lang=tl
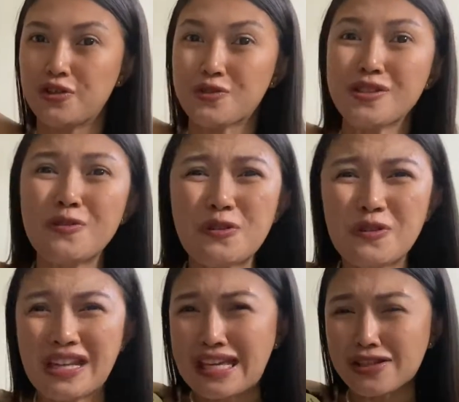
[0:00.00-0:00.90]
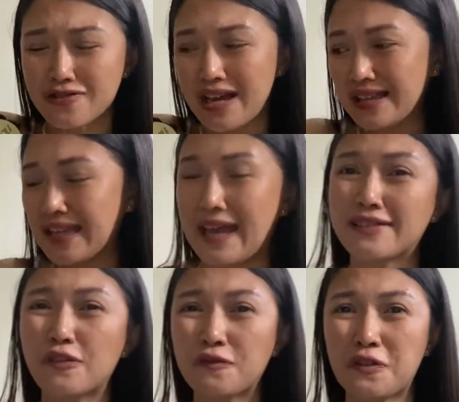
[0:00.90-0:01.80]
nyo. Siguro later, at the end
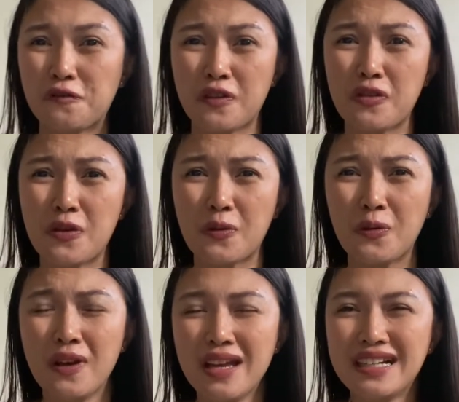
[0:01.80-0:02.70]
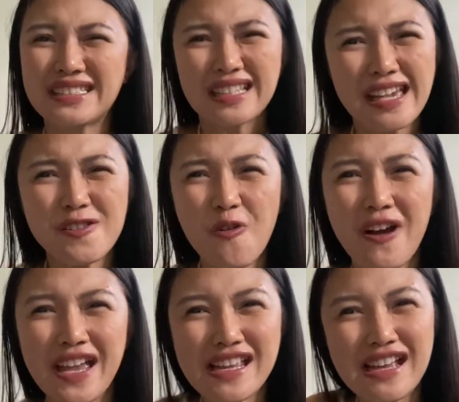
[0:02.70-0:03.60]
of the video, try ko
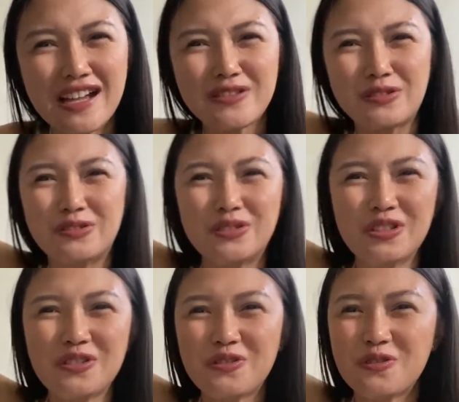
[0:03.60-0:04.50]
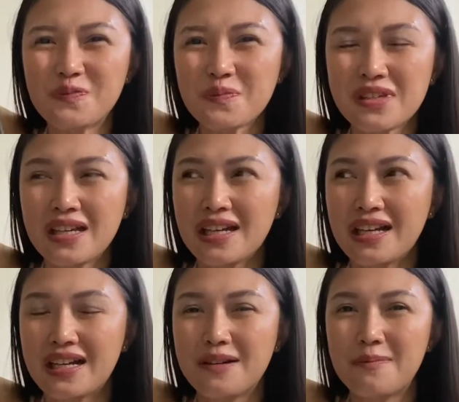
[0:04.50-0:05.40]
kaya na ano, no, yung
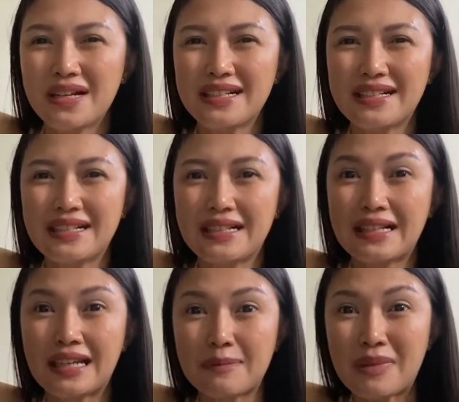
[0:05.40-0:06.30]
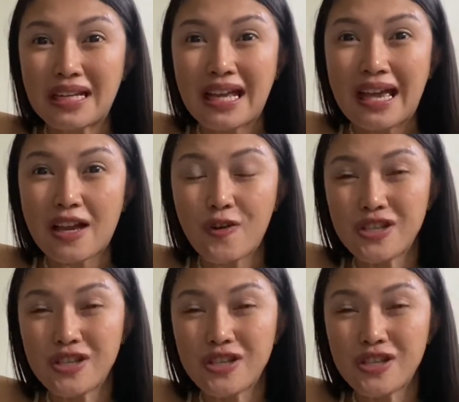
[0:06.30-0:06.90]
mag maglagay ako